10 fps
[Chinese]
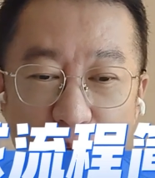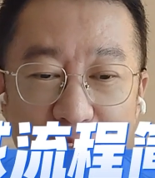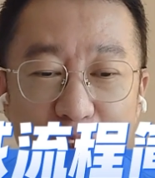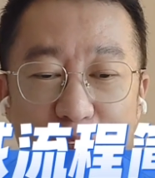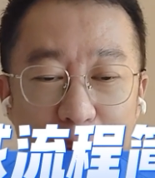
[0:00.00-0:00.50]

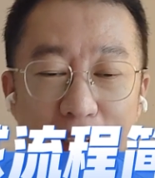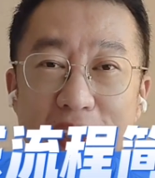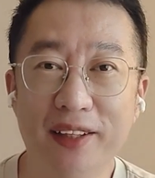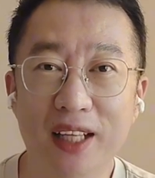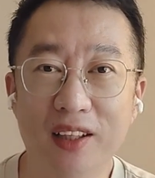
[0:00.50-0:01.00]
变得特别的
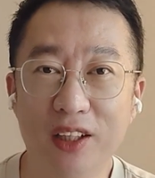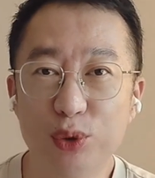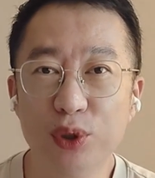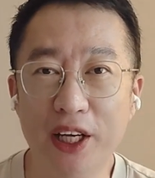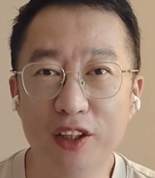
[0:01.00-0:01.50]
简单。那
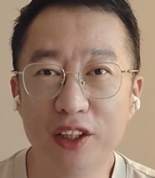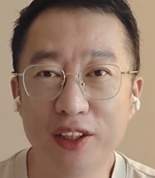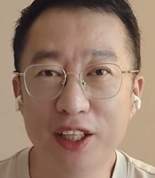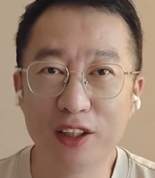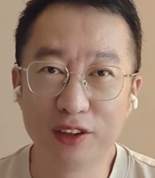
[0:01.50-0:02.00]
去年这
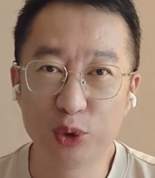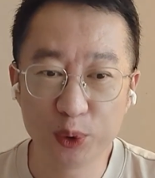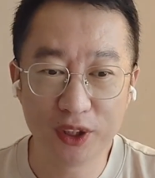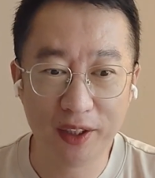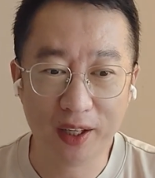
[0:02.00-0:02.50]
个介绍的
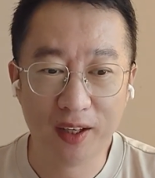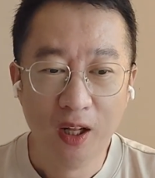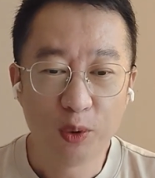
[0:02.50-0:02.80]
数字人呢，